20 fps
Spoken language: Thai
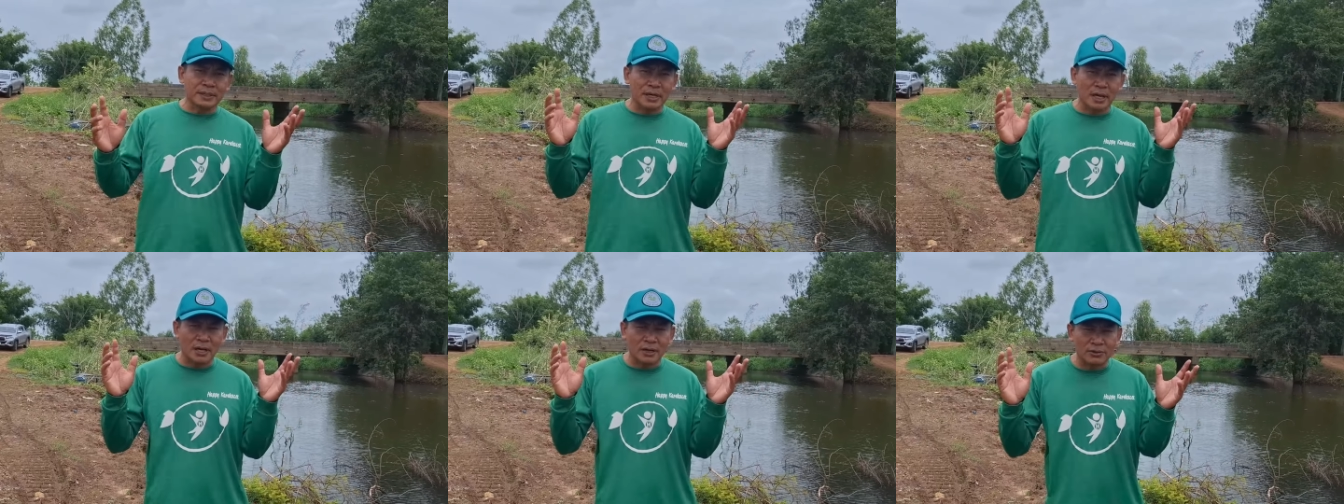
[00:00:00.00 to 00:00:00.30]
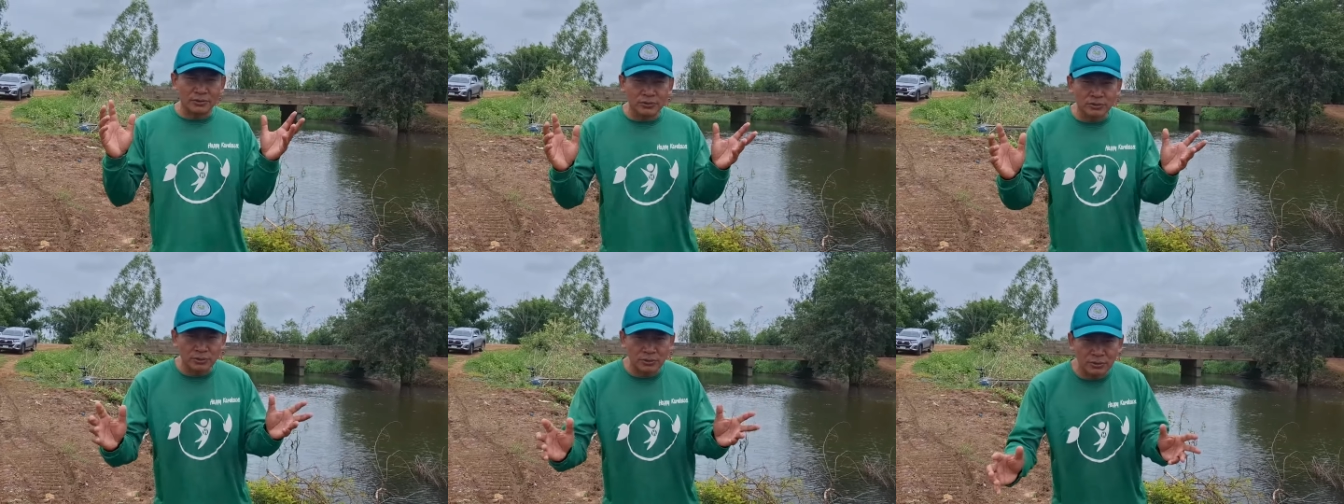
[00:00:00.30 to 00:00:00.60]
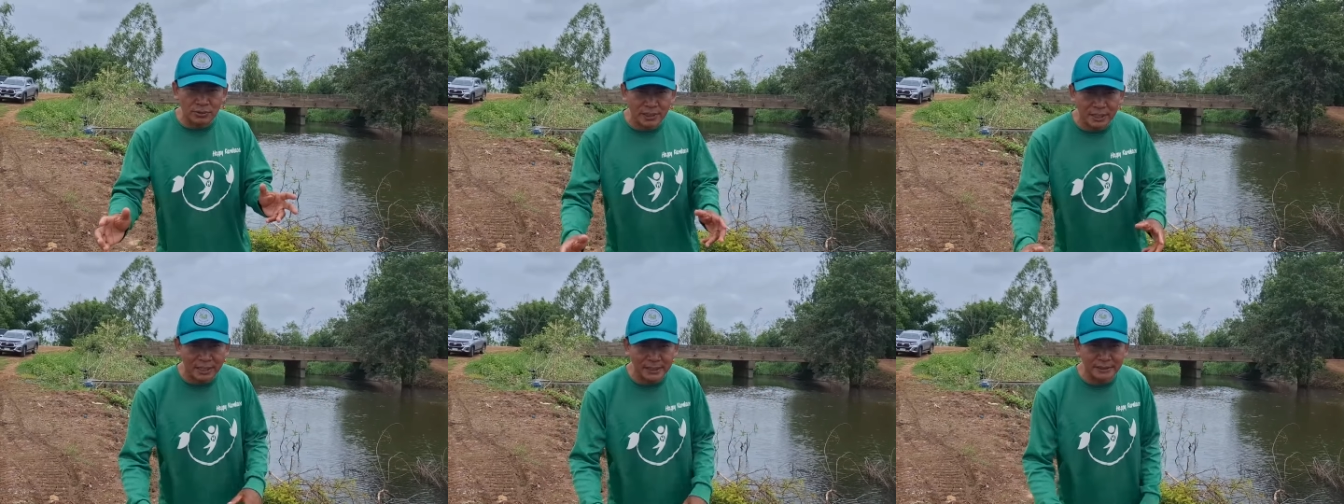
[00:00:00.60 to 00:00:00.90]
เราอยู่
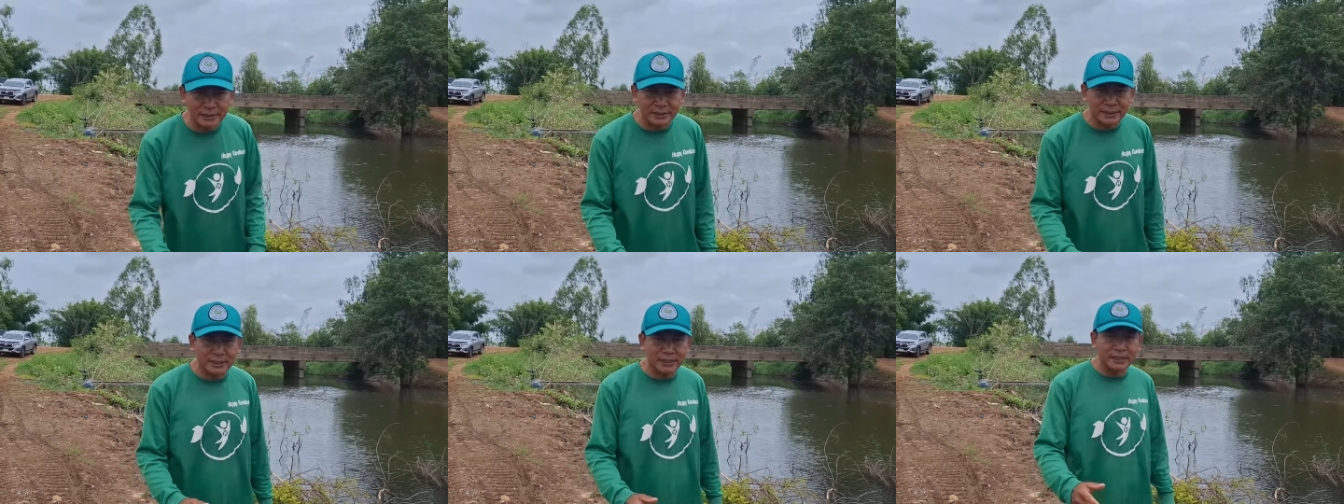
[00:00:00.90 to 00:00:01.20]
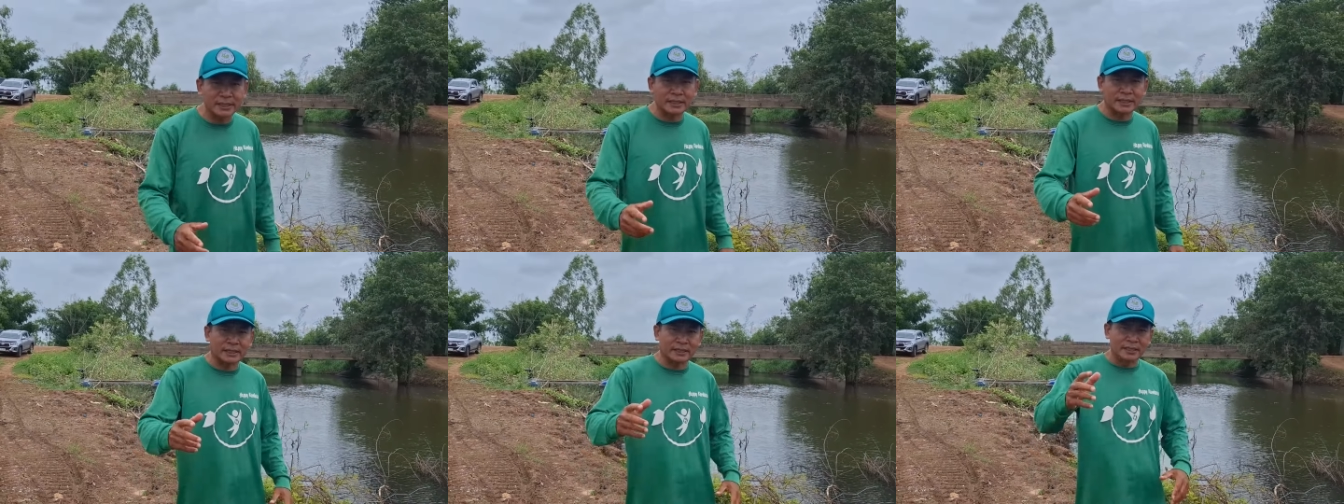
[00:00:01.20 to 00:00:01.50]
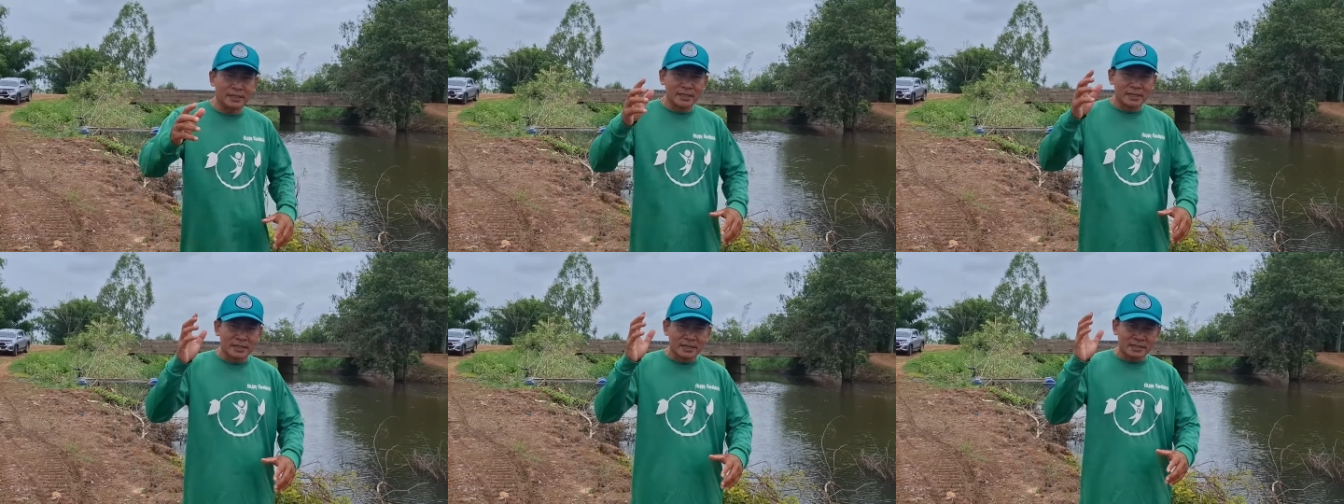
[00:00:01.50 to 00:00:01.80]
กันที่
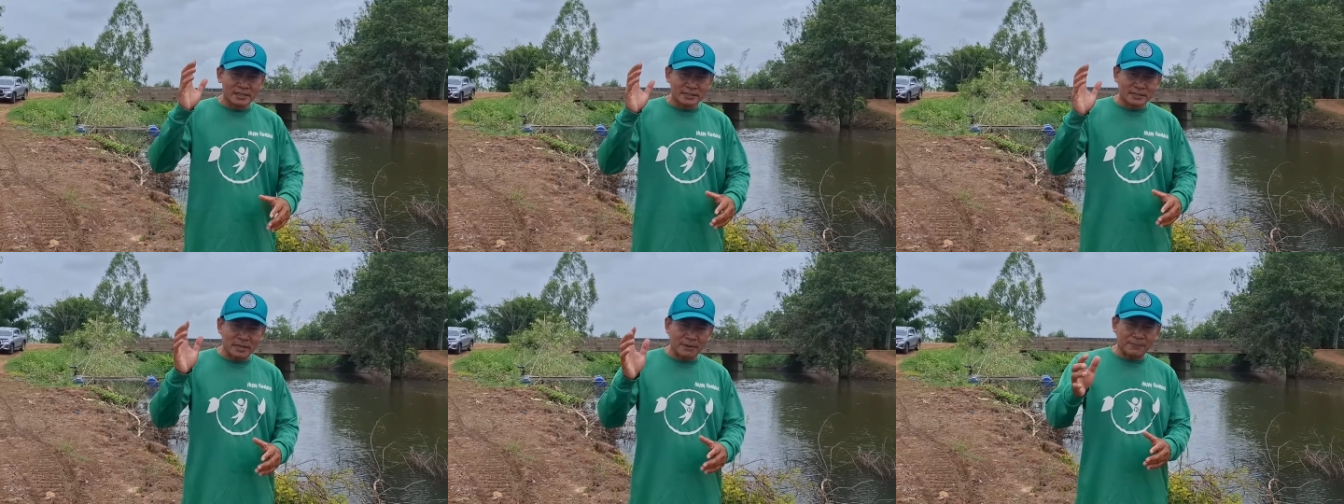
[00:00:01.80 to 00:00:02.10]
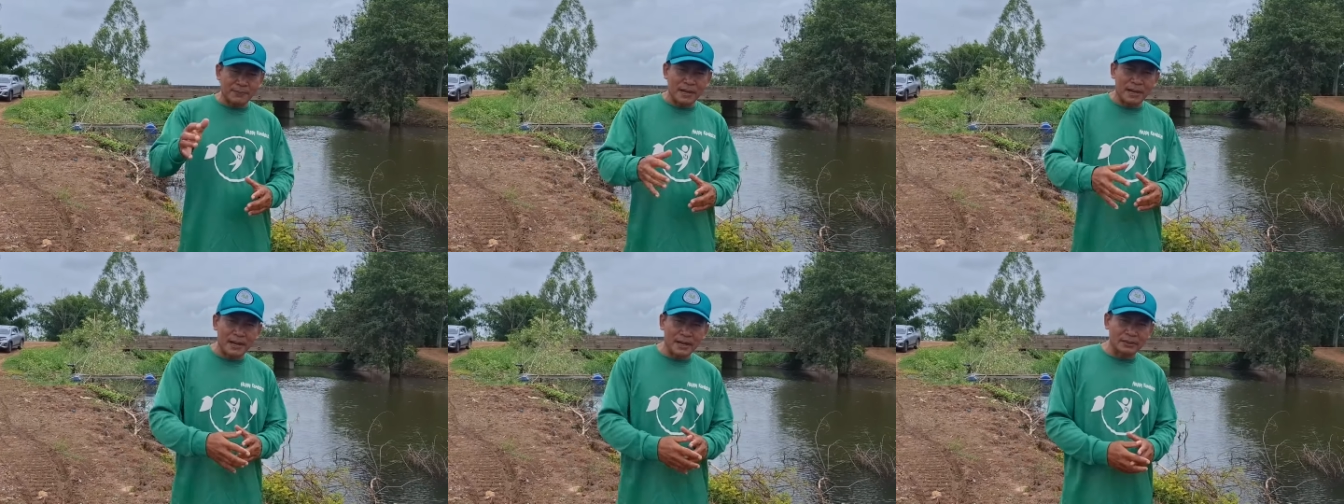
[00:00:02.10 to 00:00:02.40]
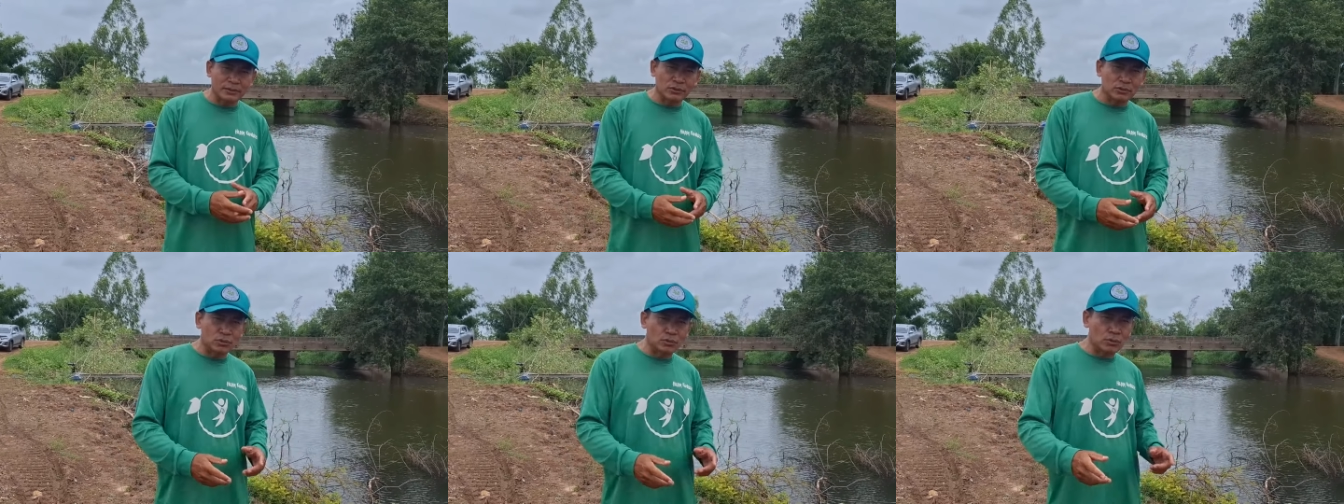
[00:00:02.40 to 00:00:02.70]
สะพา
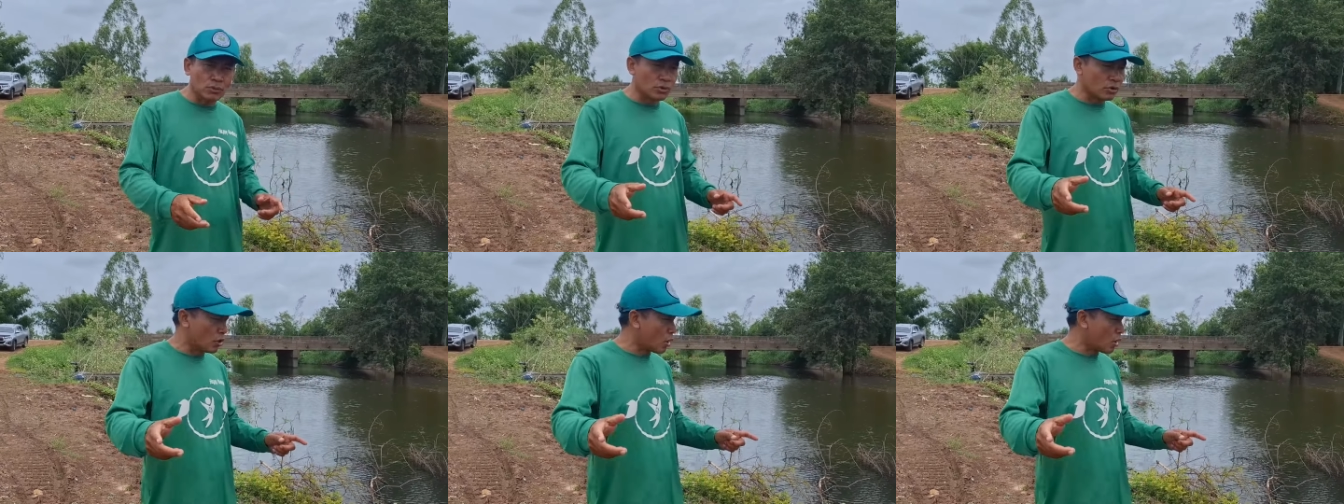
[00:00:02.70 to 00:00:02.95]
นคูหน